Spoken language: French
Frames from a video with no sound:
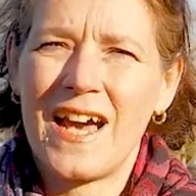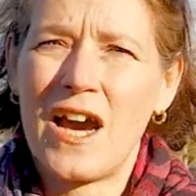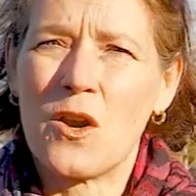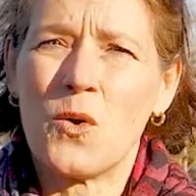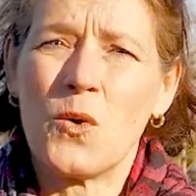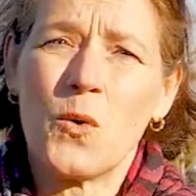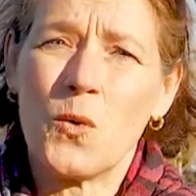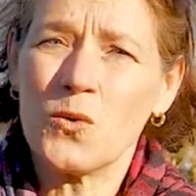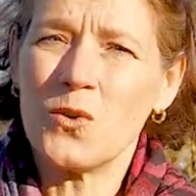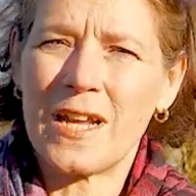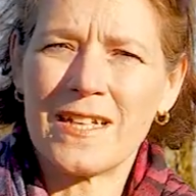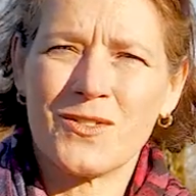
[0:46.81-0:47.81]
Alors,
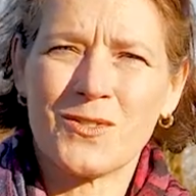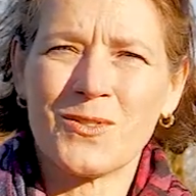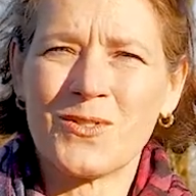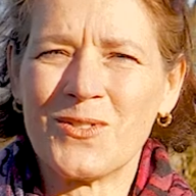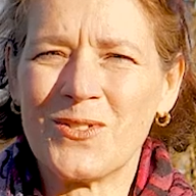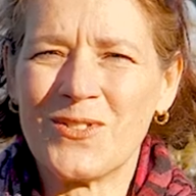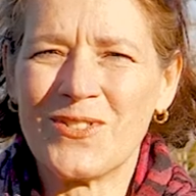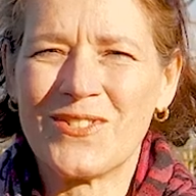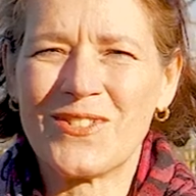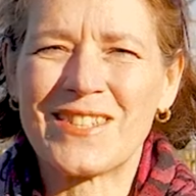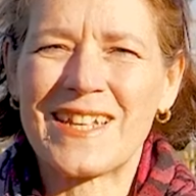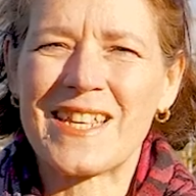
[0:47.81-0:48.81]
au-delà
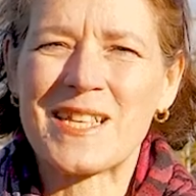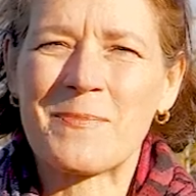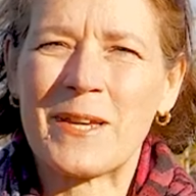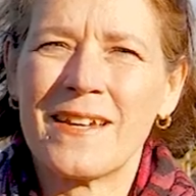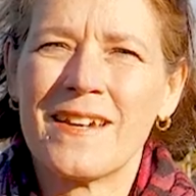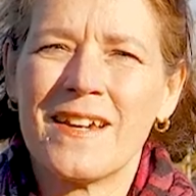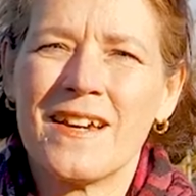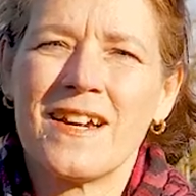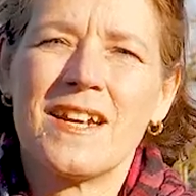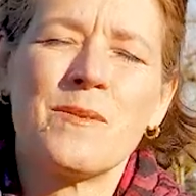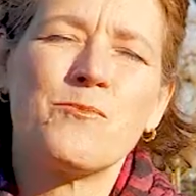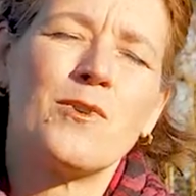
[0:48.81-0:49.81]
de, cet aspect,
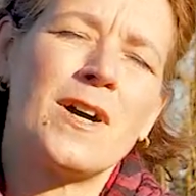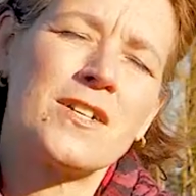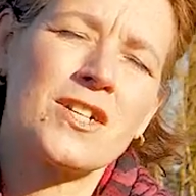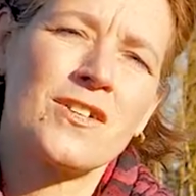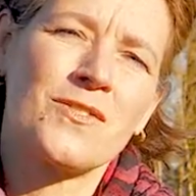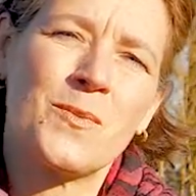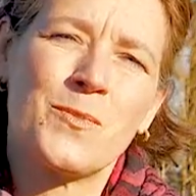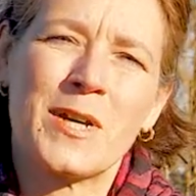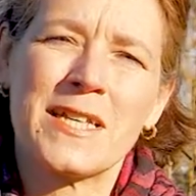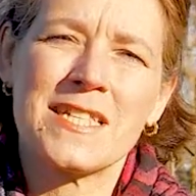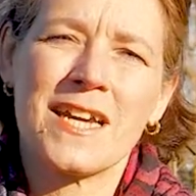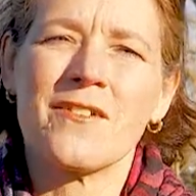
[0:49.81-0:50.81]
la bourrache, on
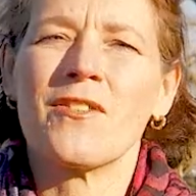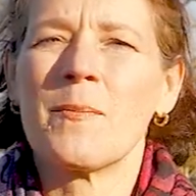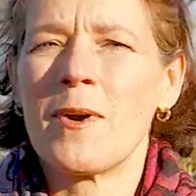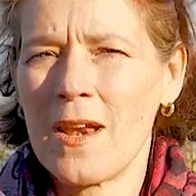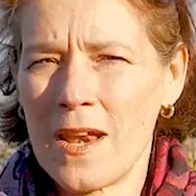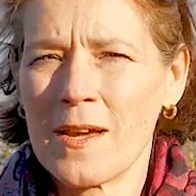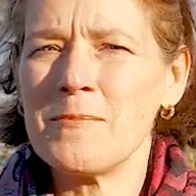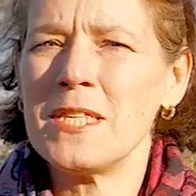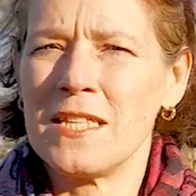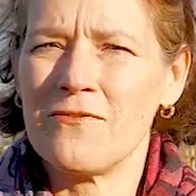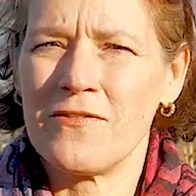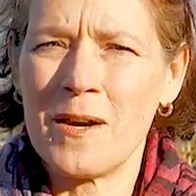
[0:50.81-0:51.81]
pourrait dire, est vraiment
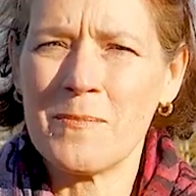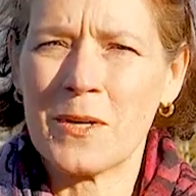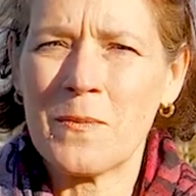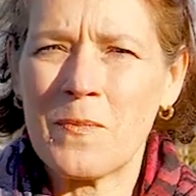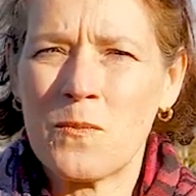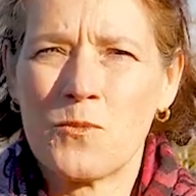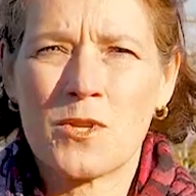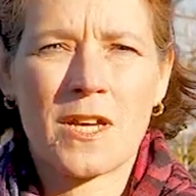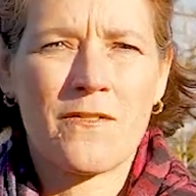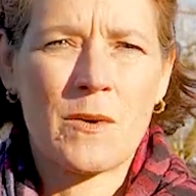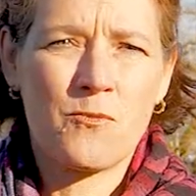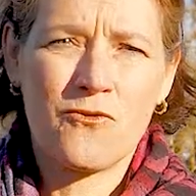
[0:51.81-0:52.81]
l'amie des femmes,
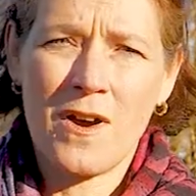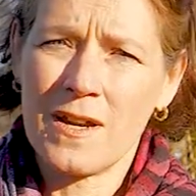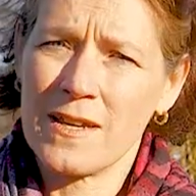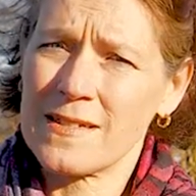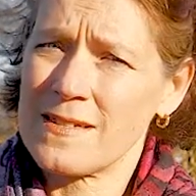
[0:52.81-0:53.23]
puisqu'elle va pouvoir les